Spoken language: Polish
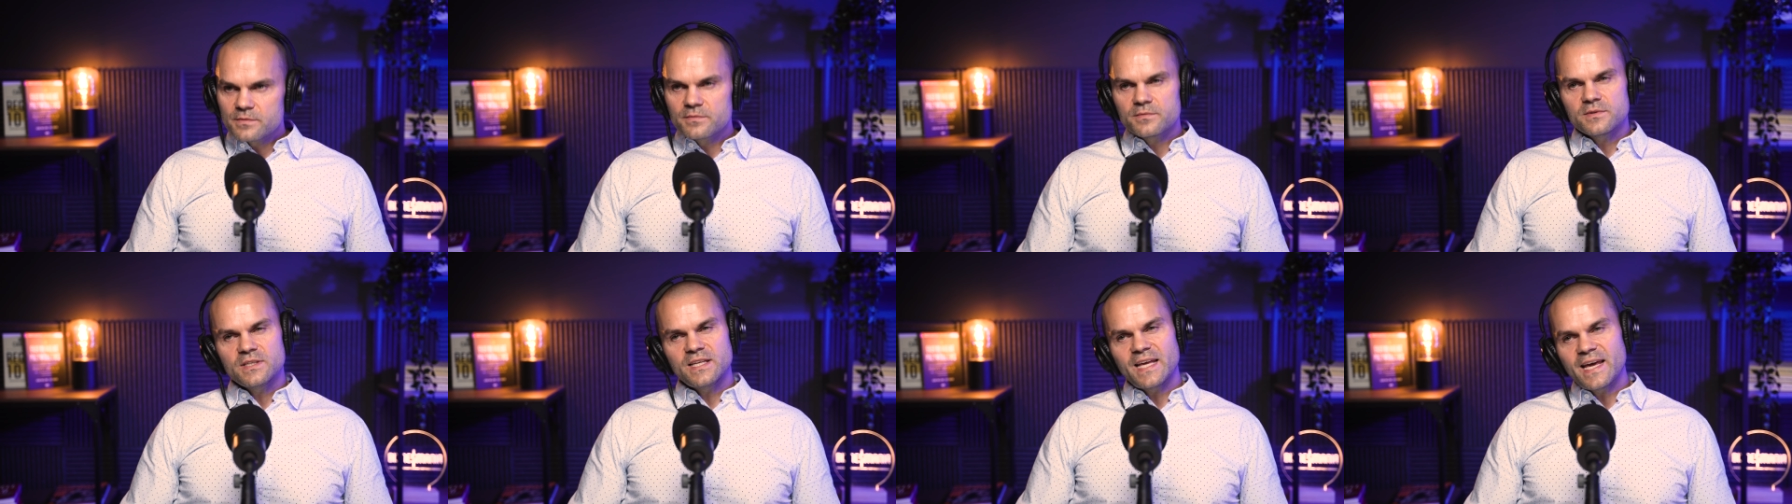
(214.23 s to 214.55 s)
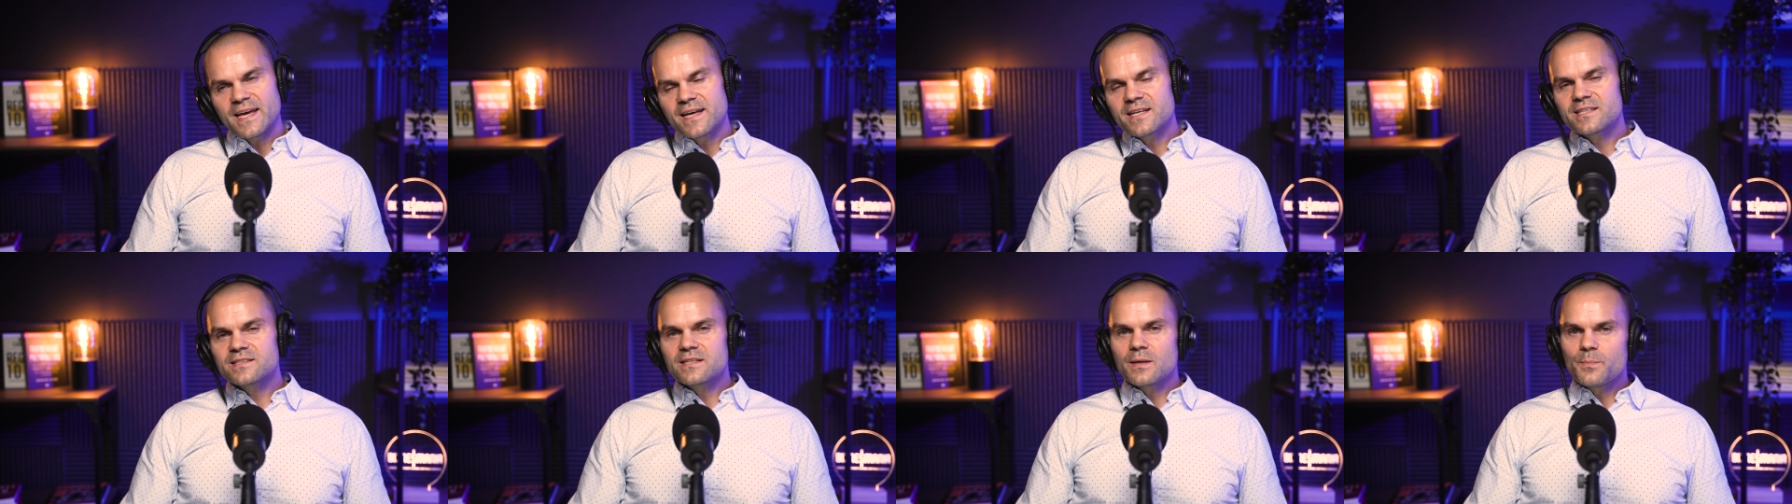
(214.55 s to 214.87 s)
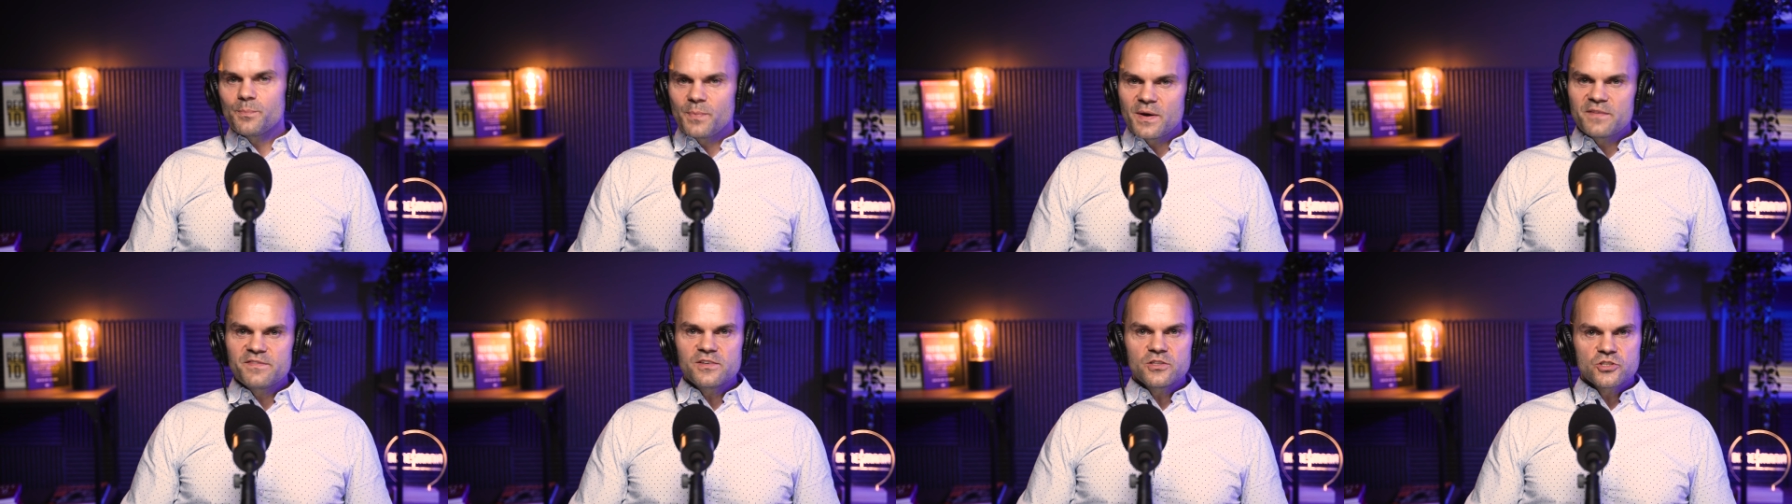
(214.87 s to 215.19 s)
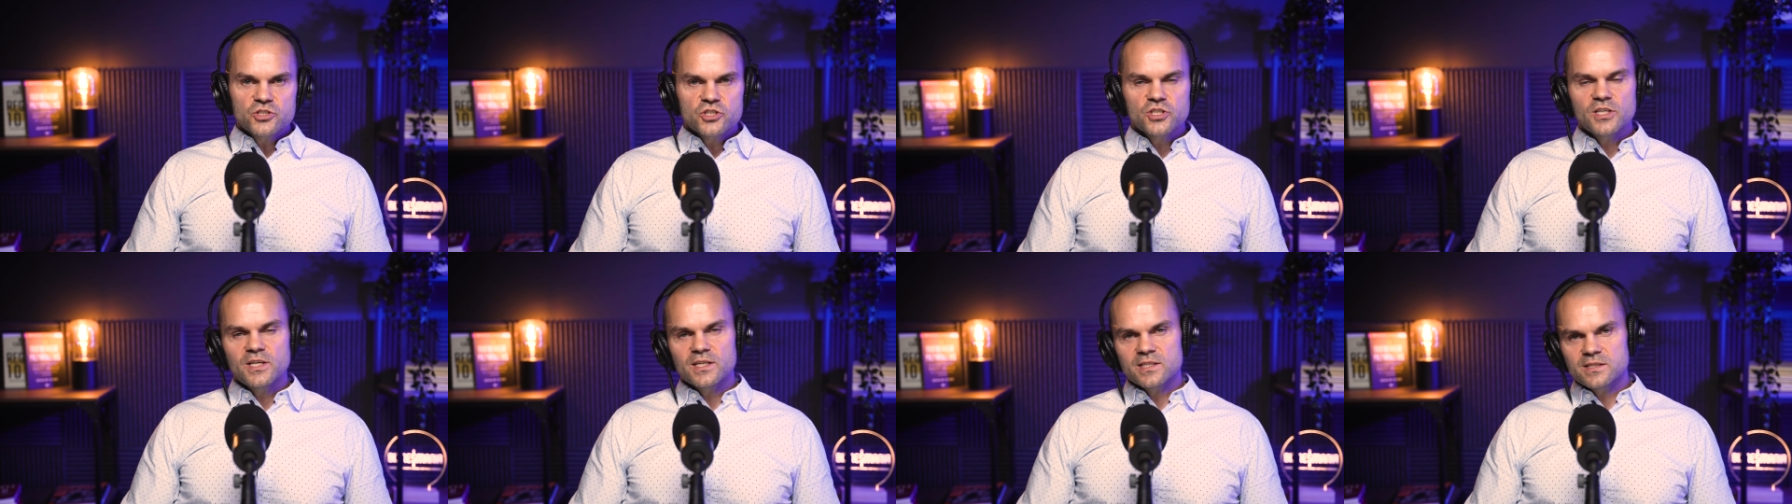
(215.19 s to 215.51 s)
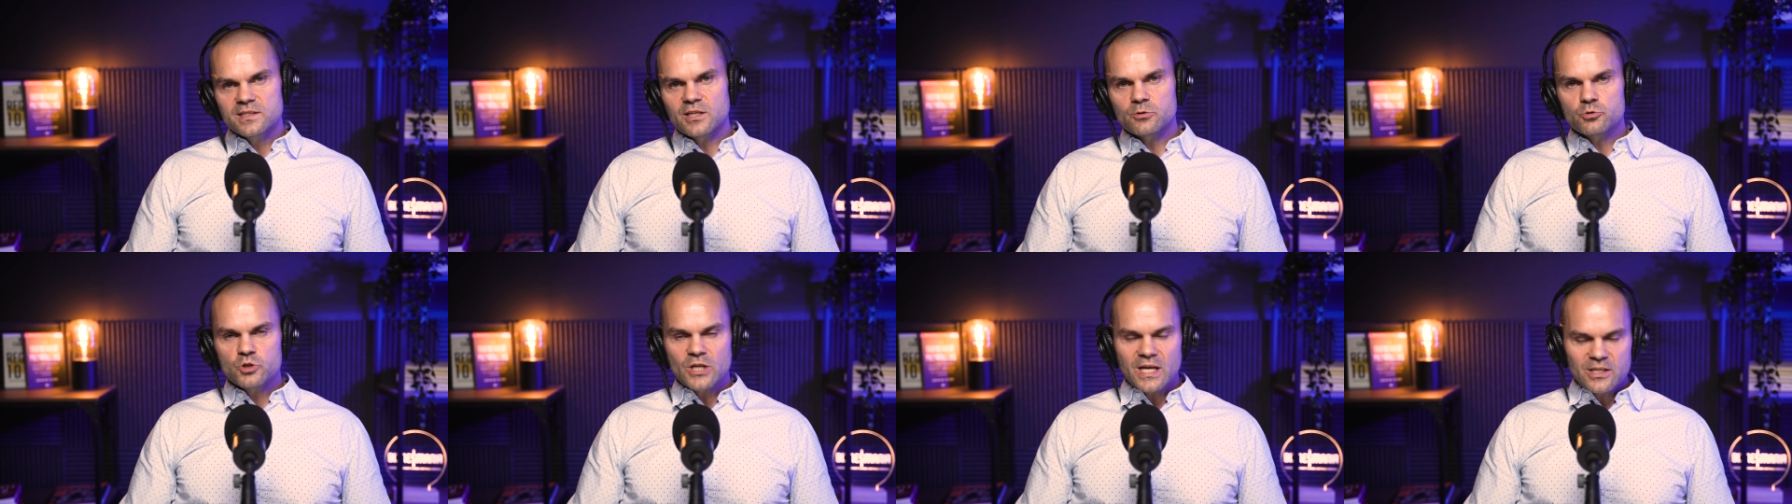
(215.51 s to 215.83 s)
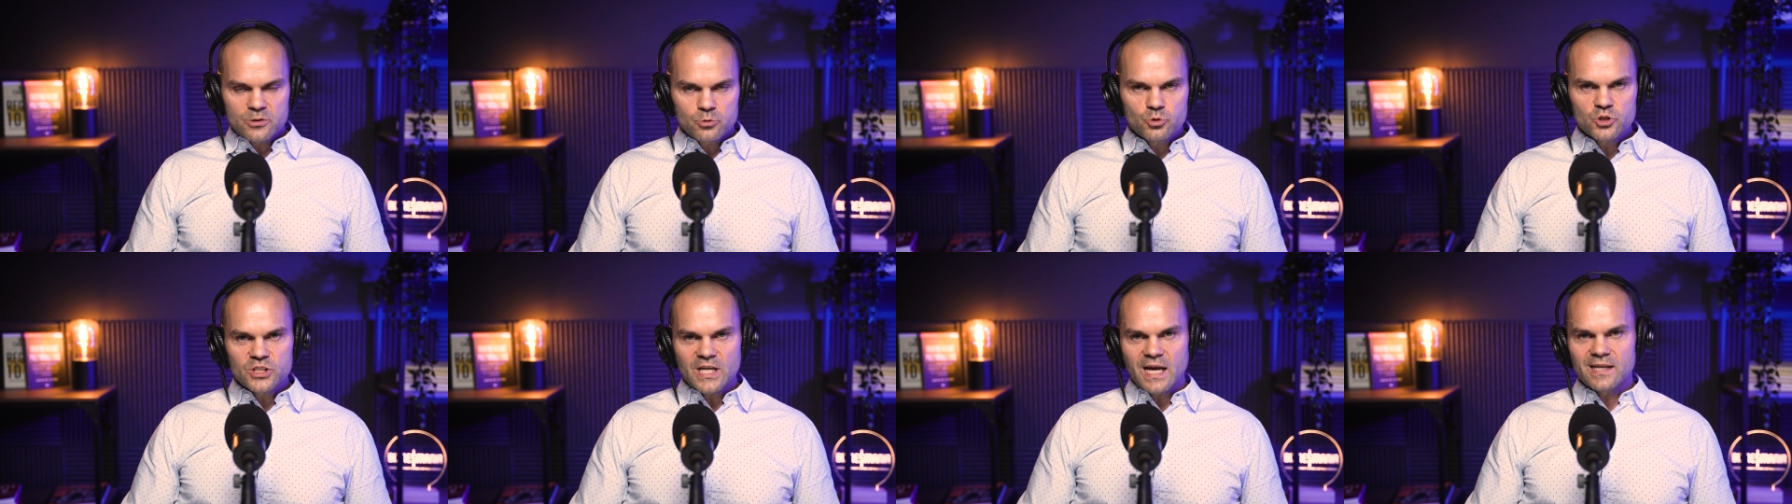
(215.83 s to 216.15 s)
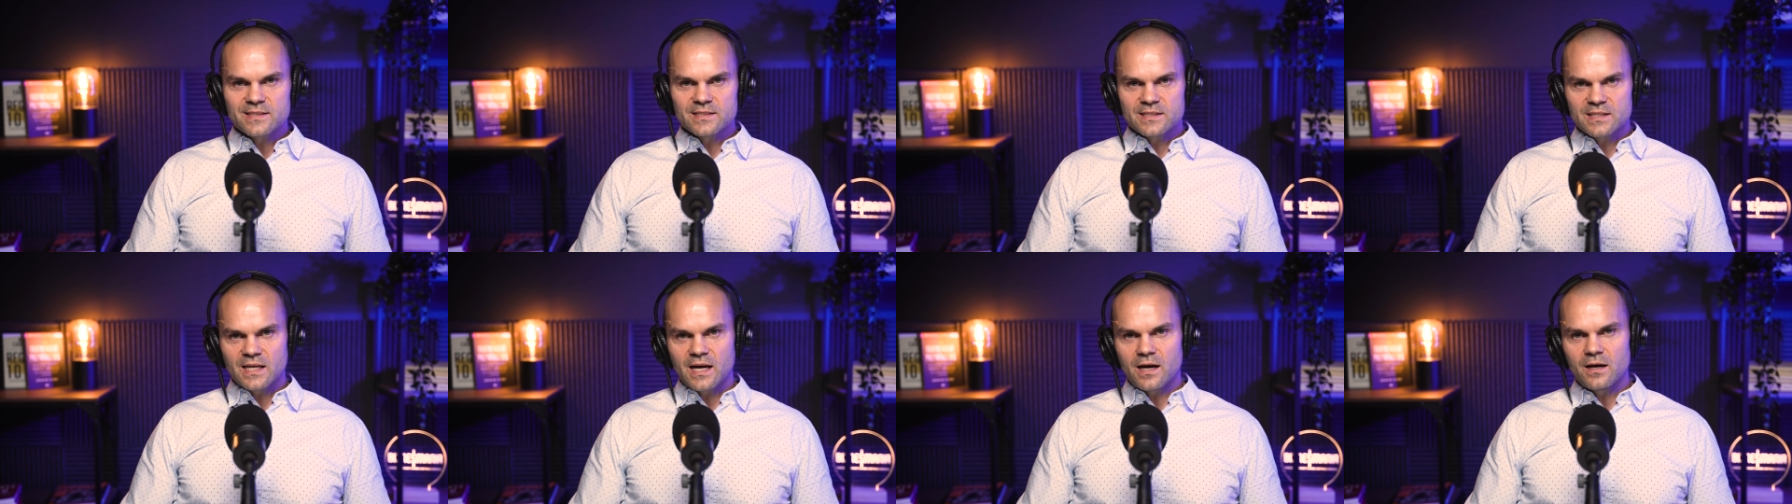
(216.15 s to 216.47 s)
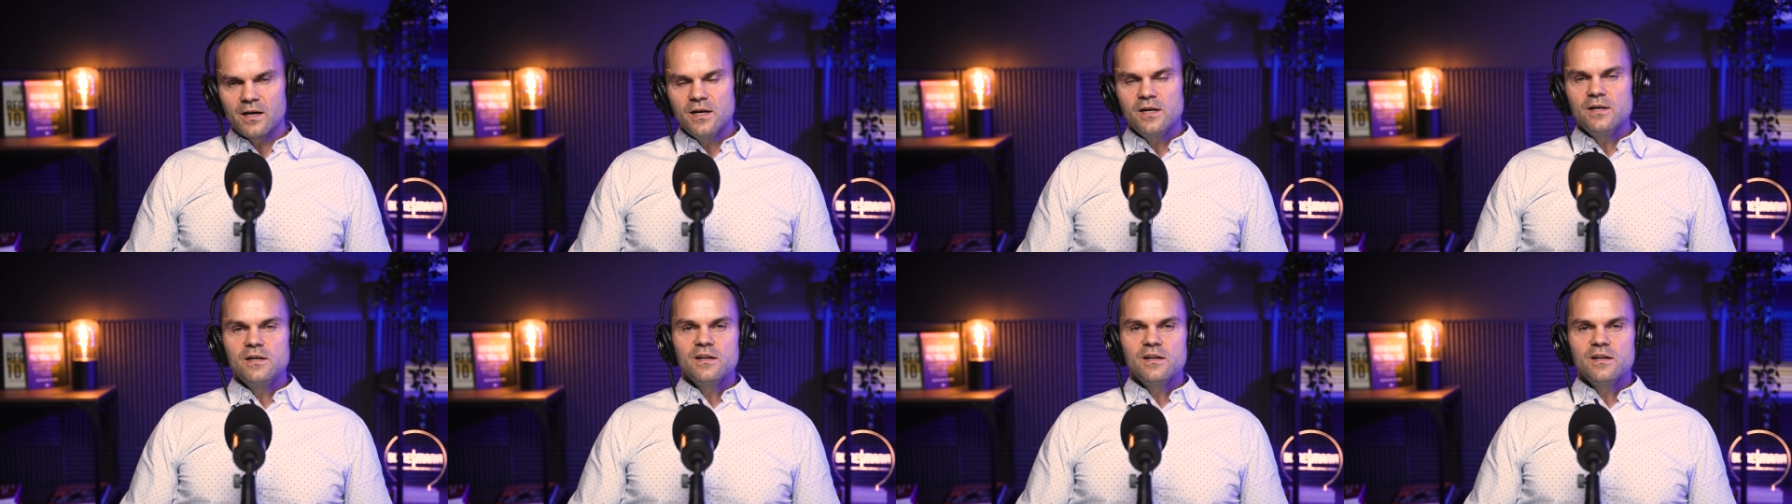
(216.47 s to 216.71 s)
nie jestem pewien, czy jest tu szansa,